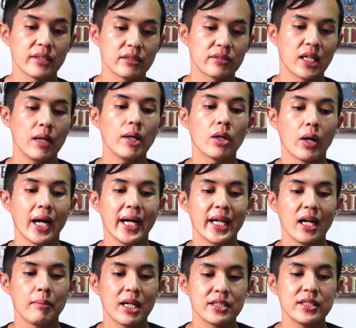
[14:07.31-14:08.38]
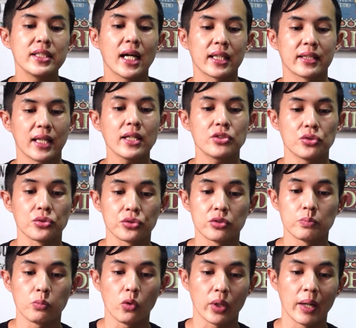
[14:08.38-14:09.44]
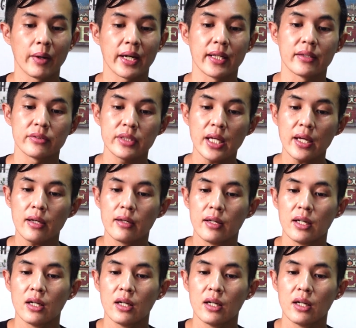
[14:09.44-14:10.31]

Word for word: 察側の過ちやったっちゅう寸法なわけですね。